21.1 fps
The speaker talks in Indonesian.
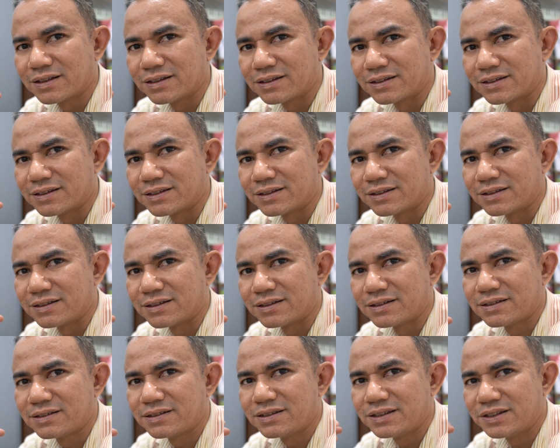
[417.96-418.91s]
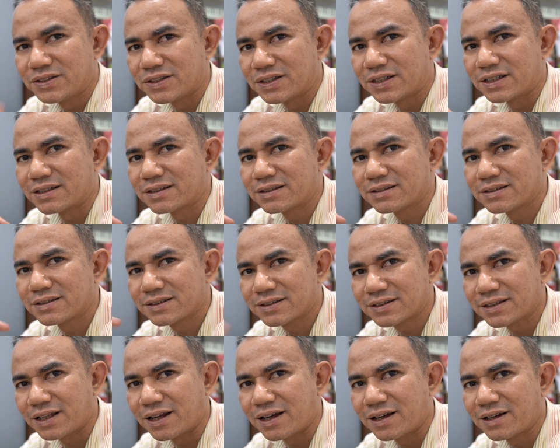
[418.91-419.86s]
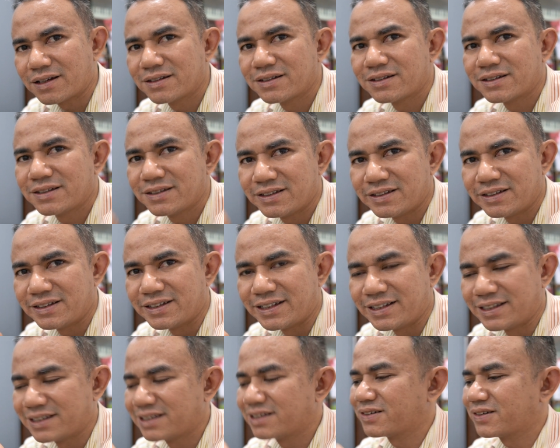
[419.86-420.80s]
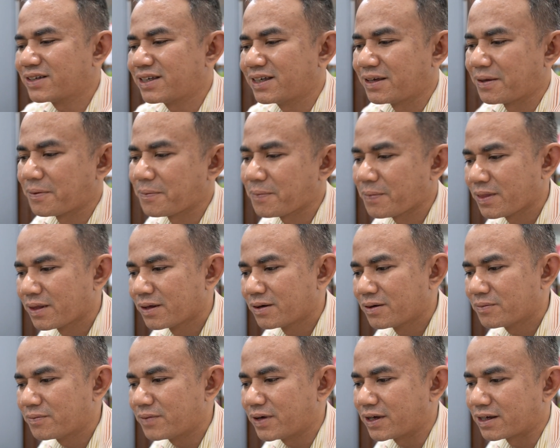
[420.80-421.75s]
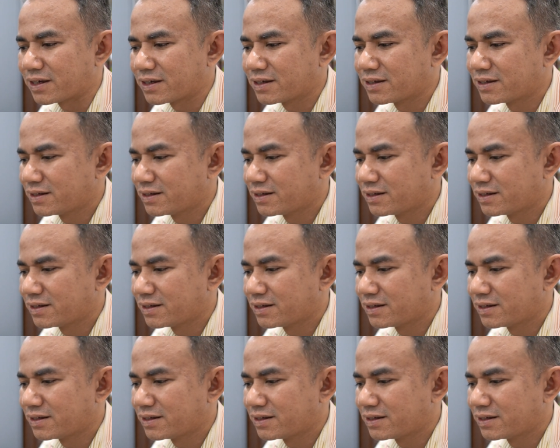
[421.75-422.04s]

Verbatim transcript: uh, eh, di share setelah ini. Oke, baik.